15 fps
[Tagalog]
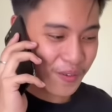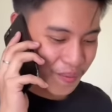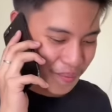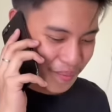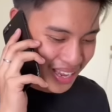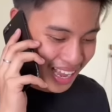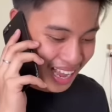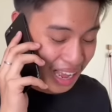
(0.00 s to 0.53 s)
May
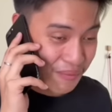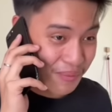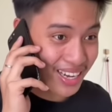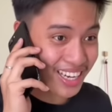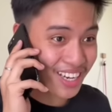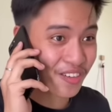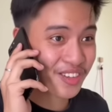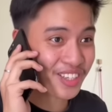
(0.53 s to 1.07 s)
aaminin
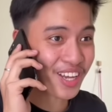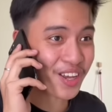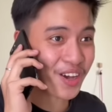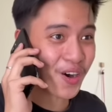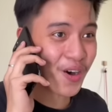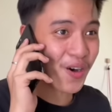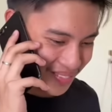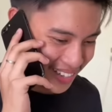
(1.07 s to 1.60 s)
ako sa'yo.
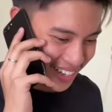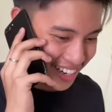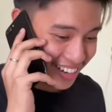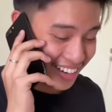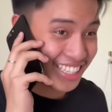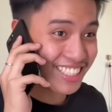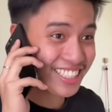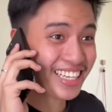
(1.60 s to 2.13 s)
Crush
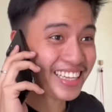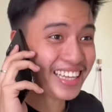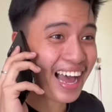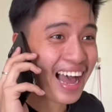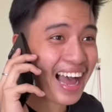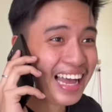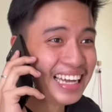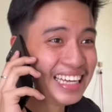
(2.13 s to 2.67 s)
kita!
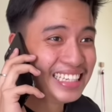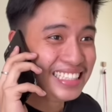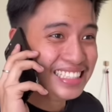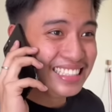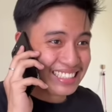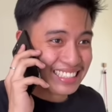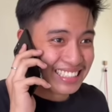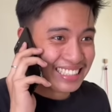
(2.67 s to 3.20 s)

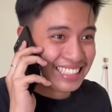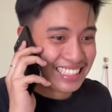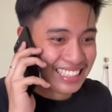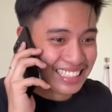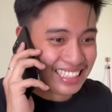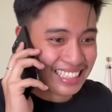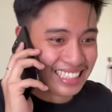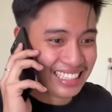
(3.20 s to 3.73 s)
Crush mo
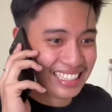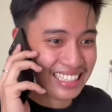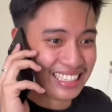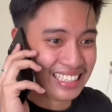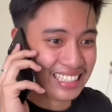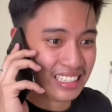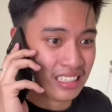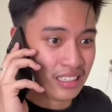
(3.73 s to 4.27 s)
ako?
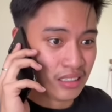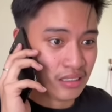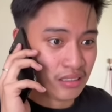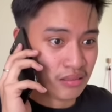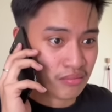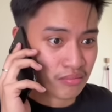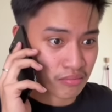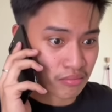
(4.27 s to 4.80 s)
Yuck!
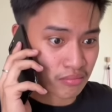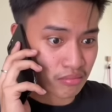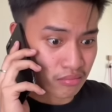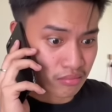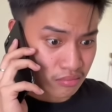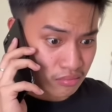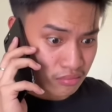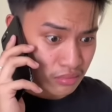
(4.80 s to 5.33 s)
Kadiri ka!
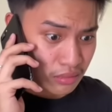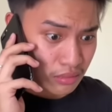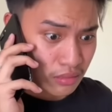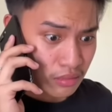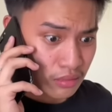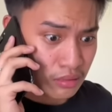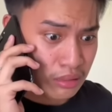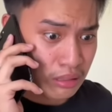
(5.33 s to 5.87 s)
Di kita
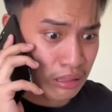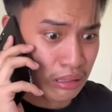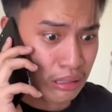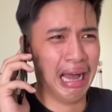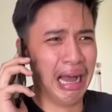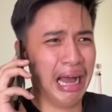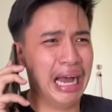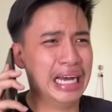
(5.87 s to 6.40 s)
gusto!
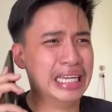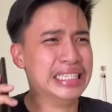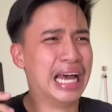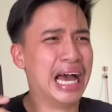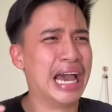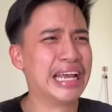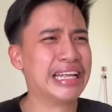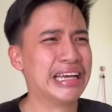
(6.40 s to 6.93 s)
Ah,
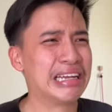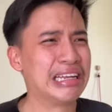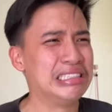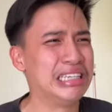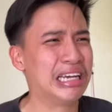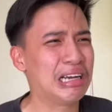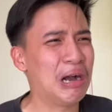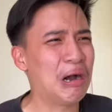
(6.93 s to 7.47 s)
nay, na-reject
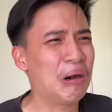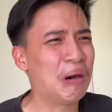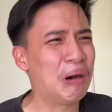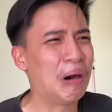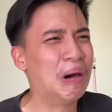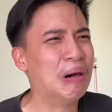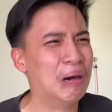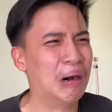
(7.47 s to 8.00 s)
ako!
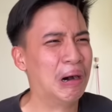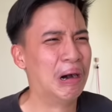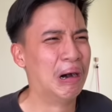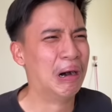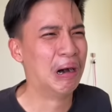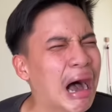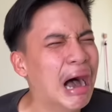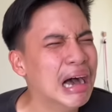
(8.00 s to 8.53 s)
Ah,